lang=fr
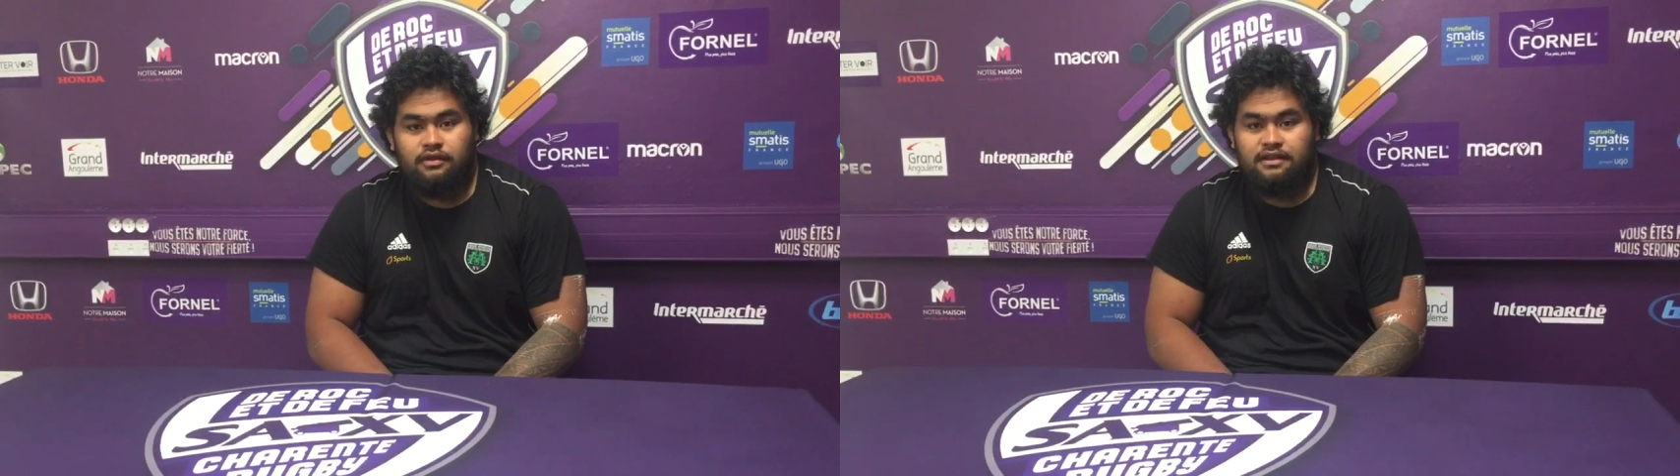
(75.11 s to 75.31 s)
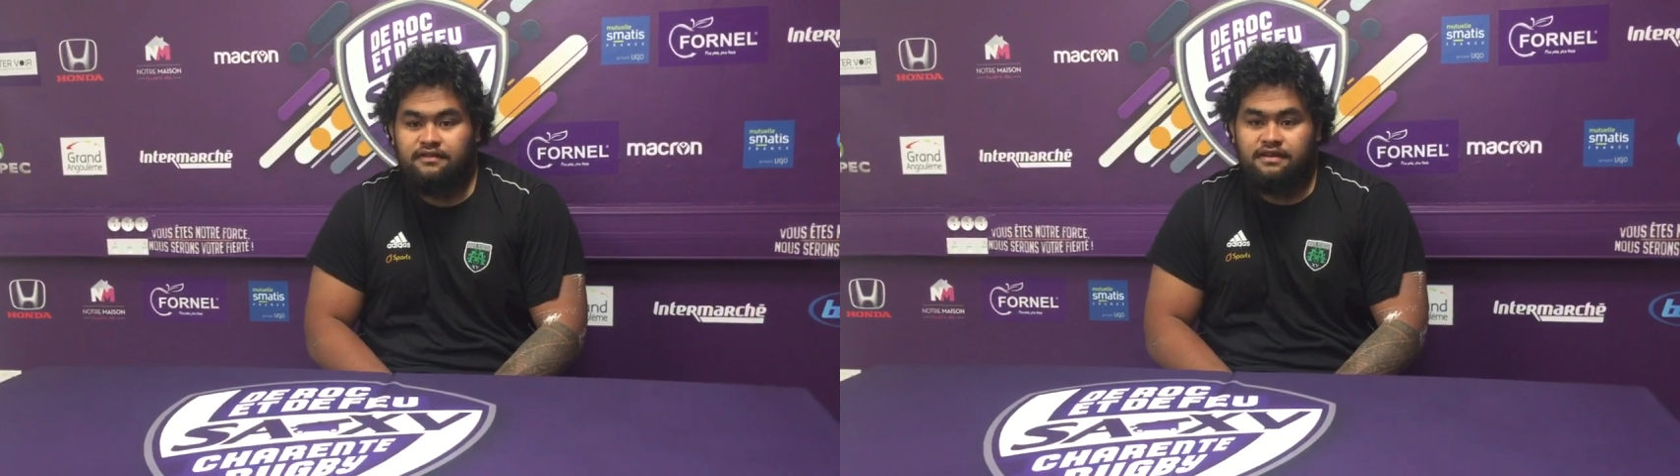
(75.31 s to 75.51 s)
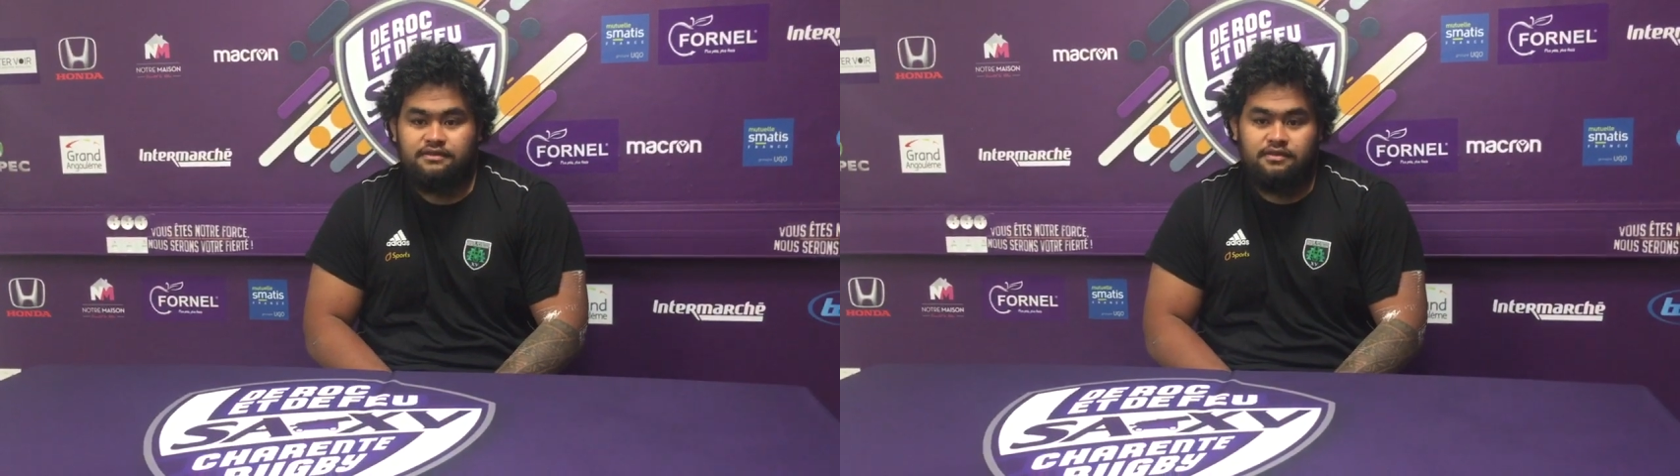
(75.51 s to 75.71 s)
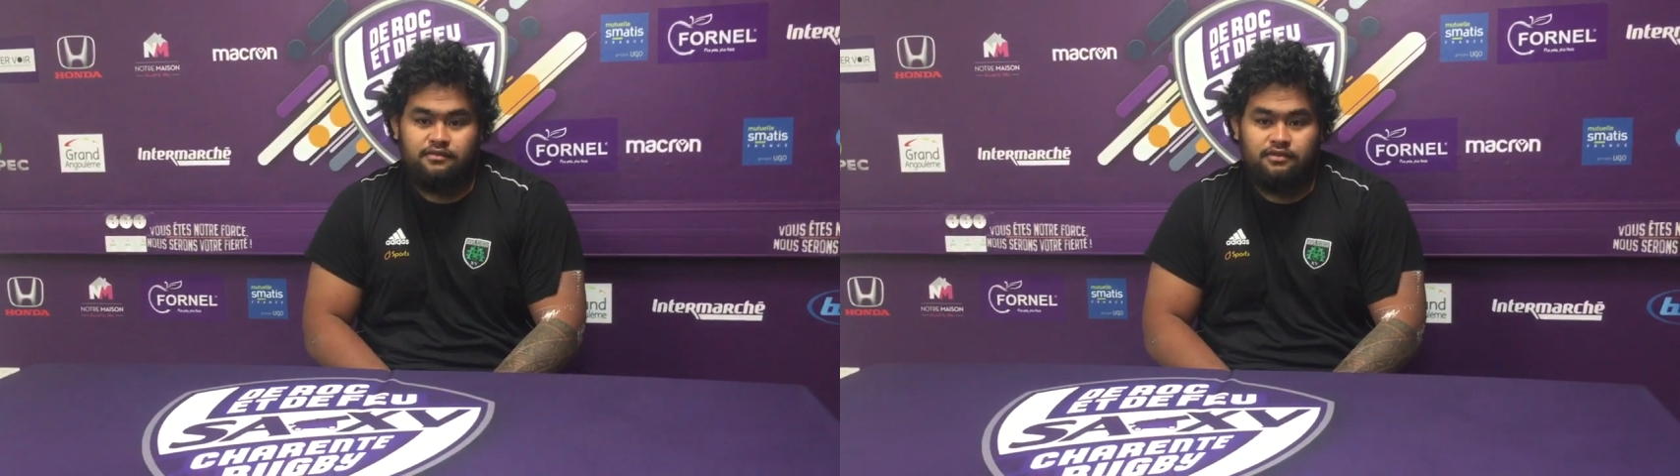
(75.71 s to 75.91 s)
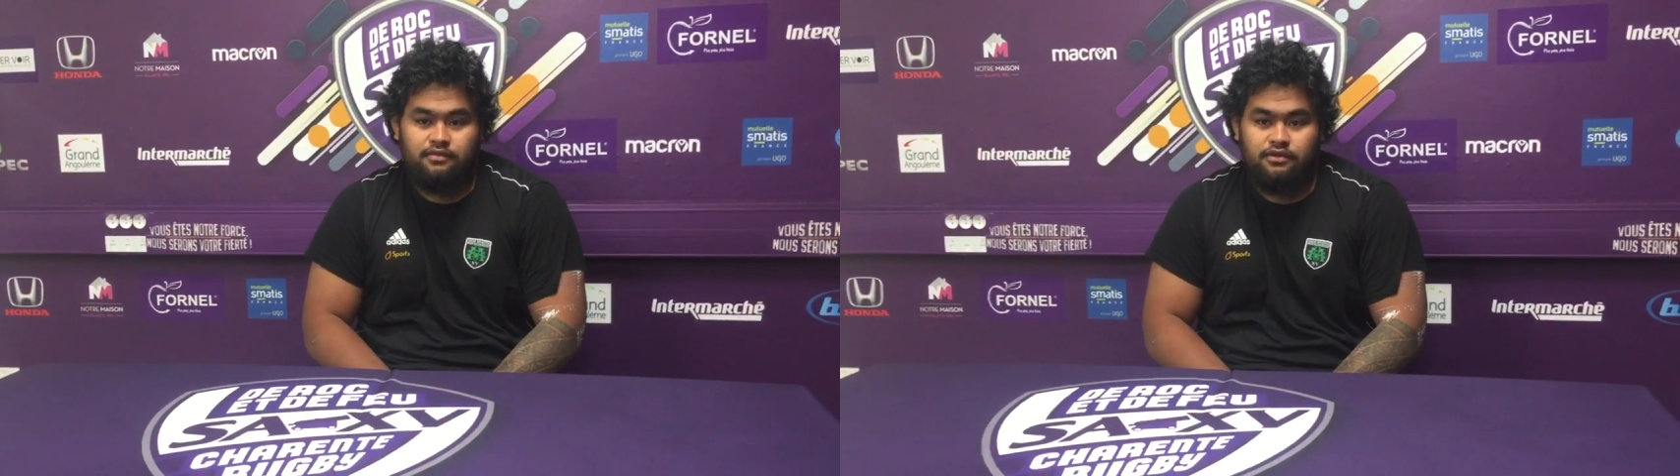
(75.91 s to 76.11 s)
adverses
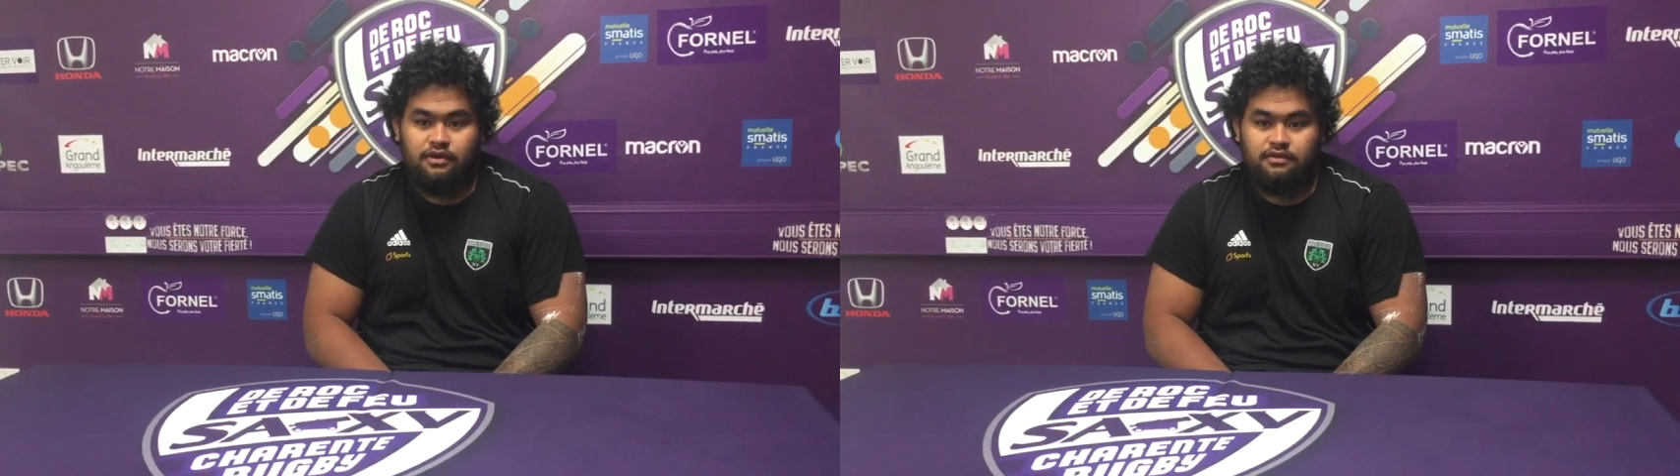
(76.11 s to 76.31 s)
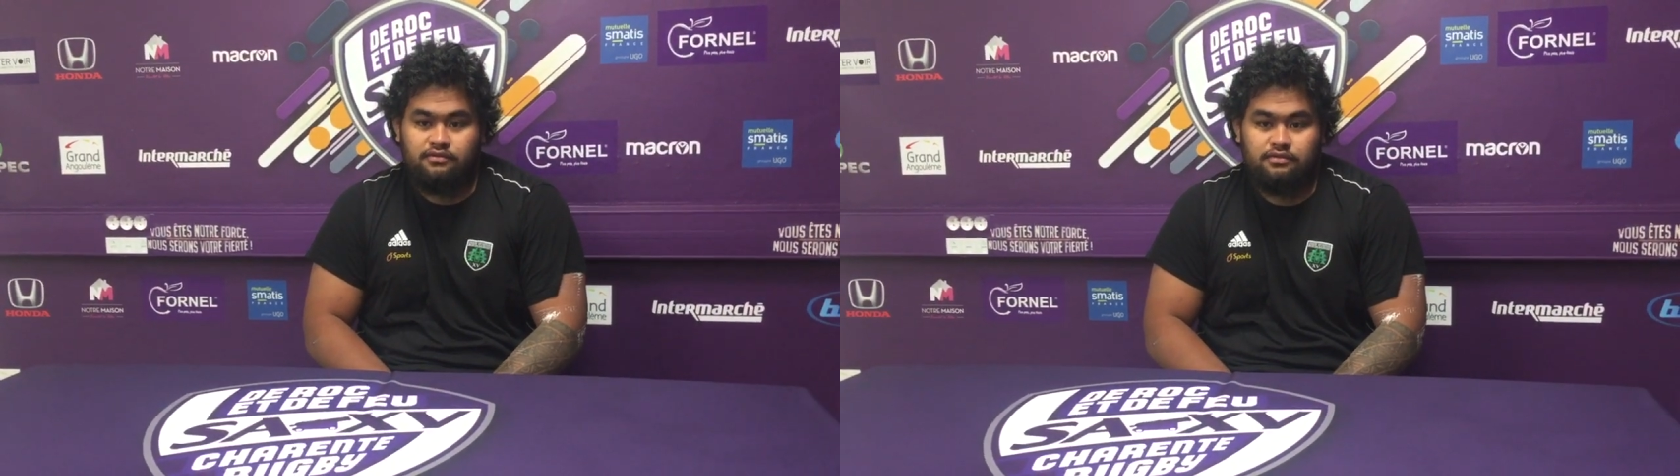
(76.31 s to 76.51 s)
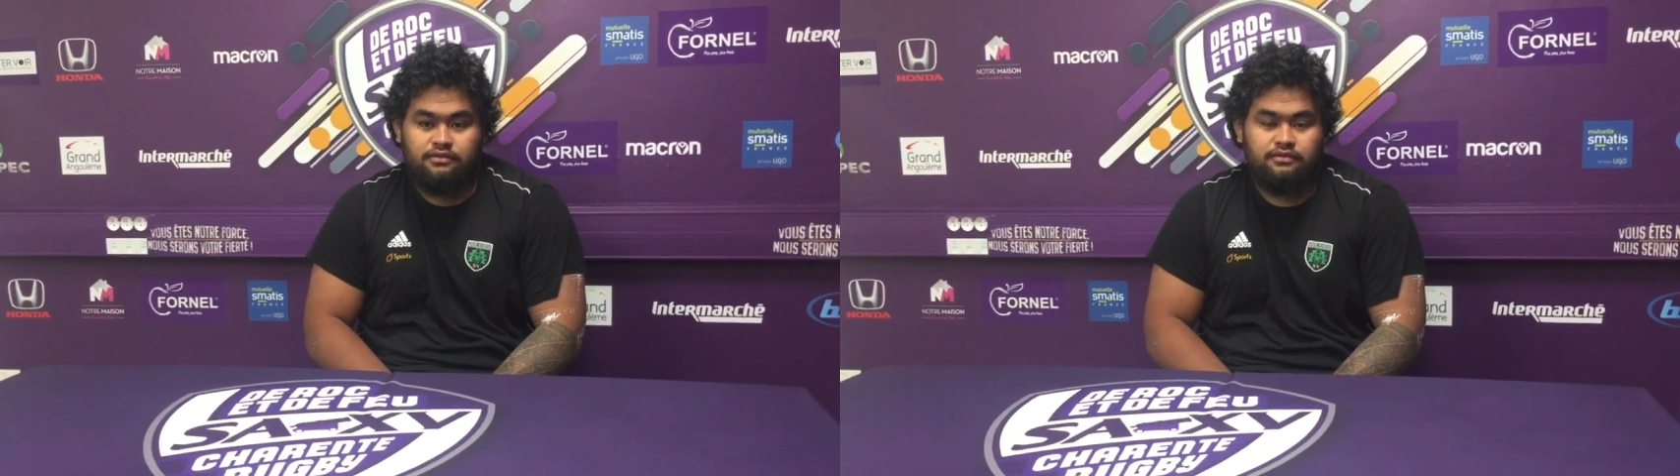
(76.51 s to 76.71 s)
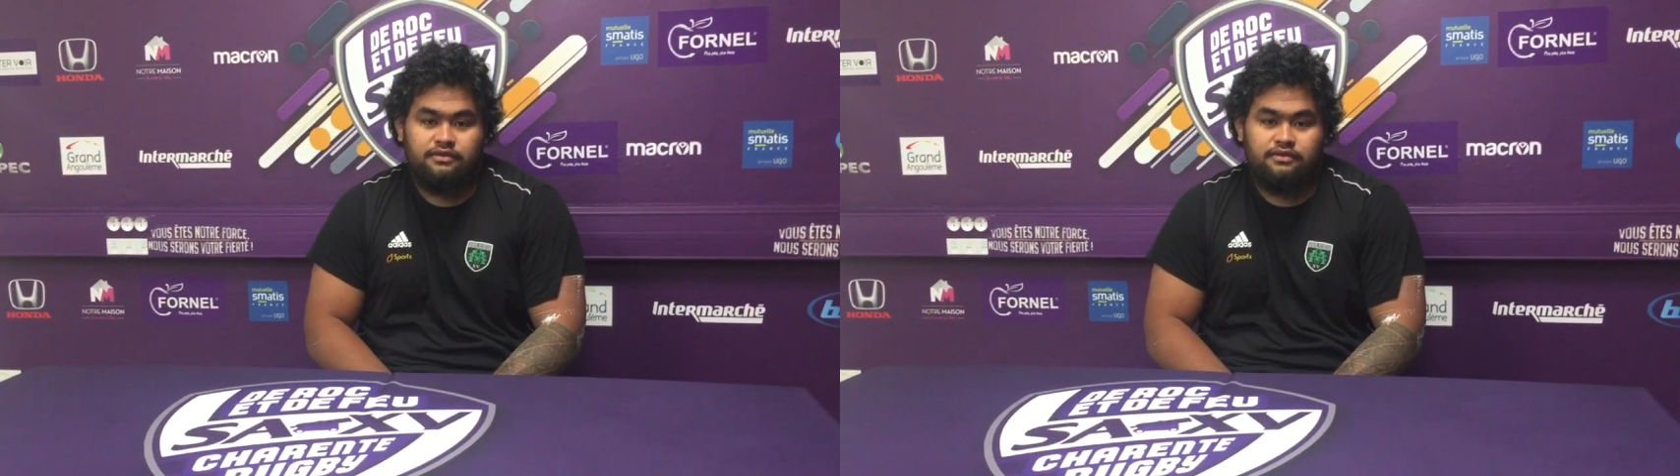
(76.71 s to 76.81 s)
comme notre moteur à nous.